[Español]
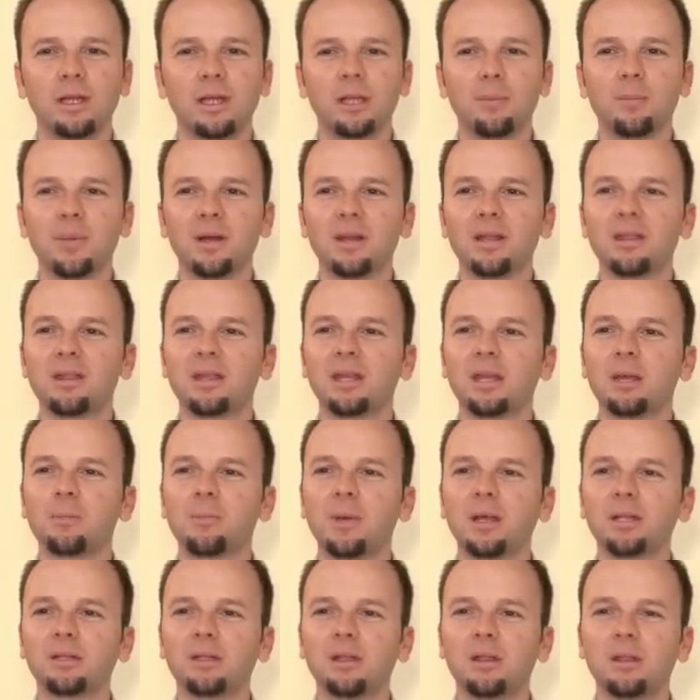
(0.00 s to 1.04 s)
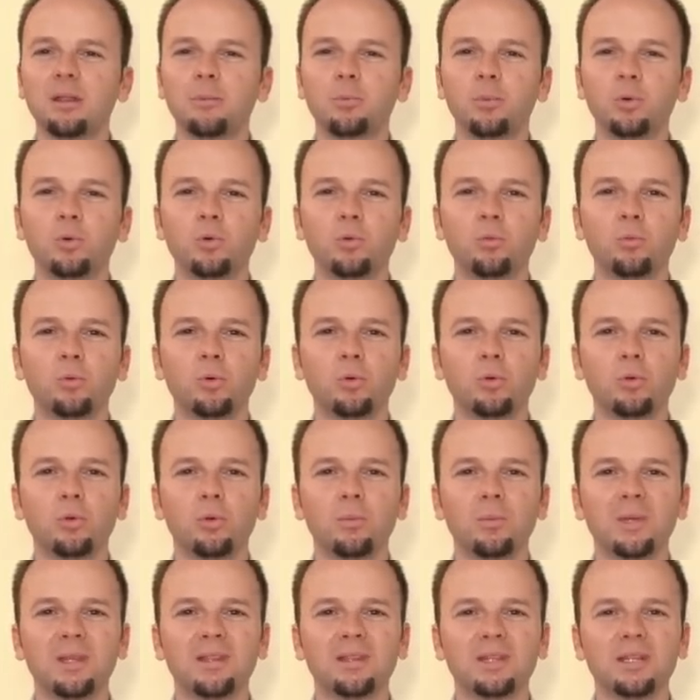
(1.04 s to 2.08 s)
que parece que participo en un
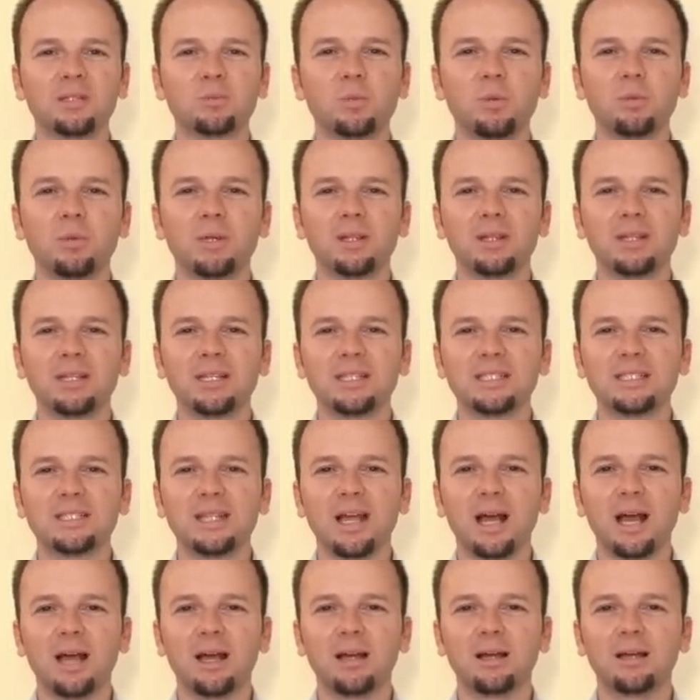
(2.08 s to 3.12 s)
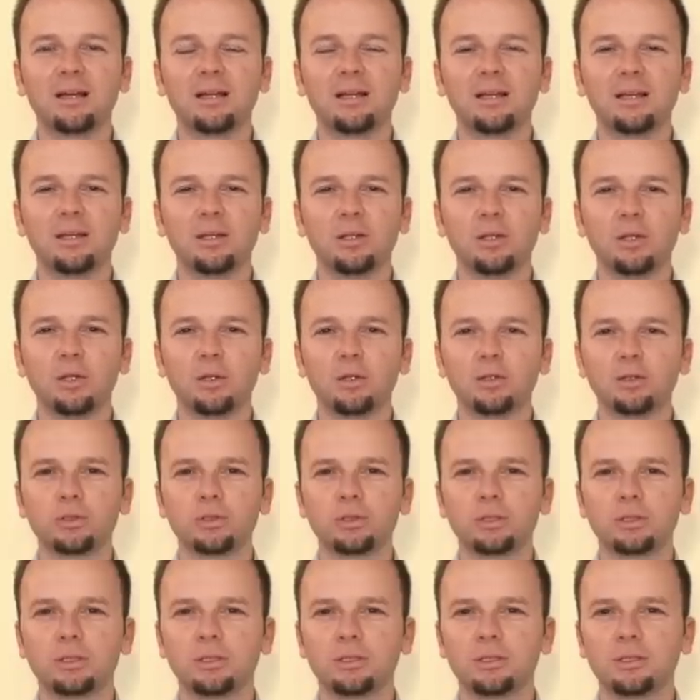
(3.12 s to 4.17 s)
mundo mientras mi mente está en
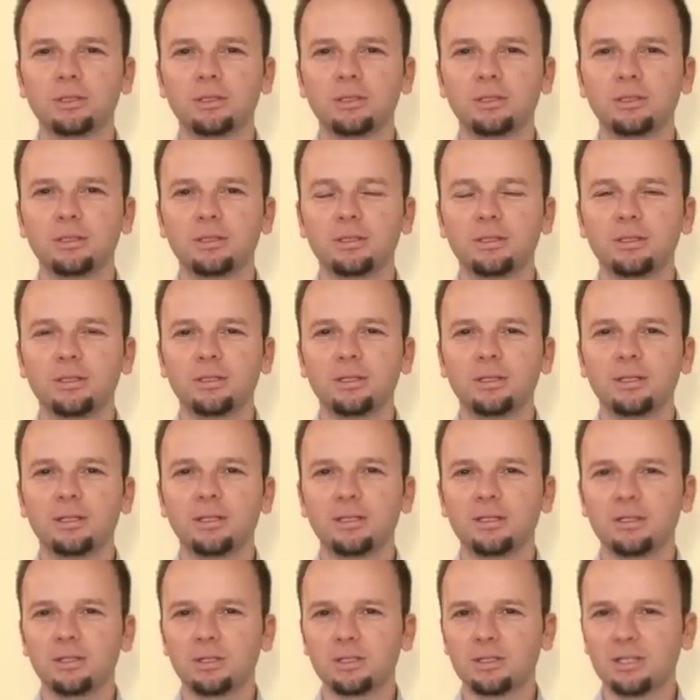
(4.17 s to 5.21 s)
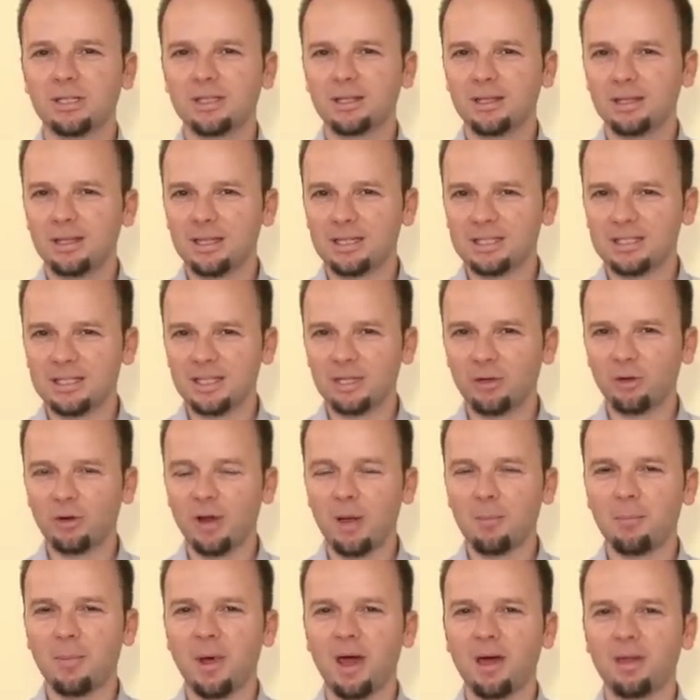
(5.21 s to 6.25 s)
Dios. Eso es deseo
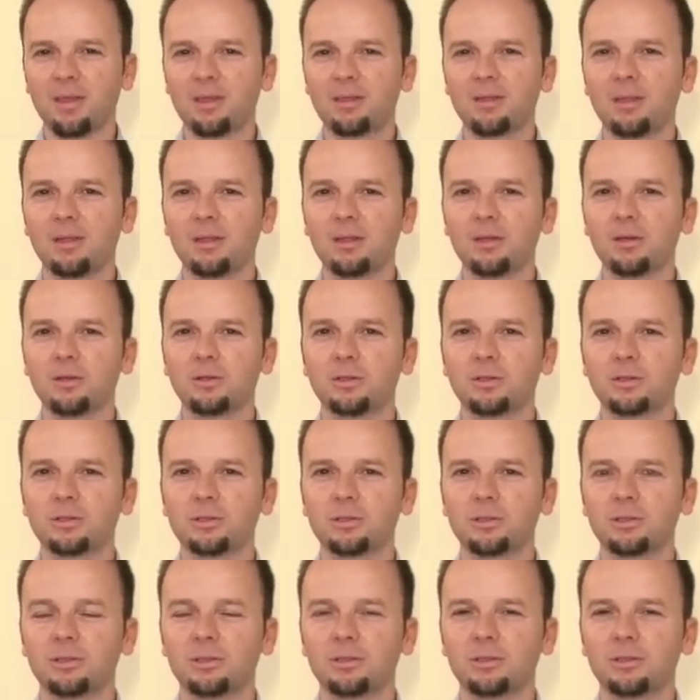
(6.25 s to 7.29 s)
la paz de Dios.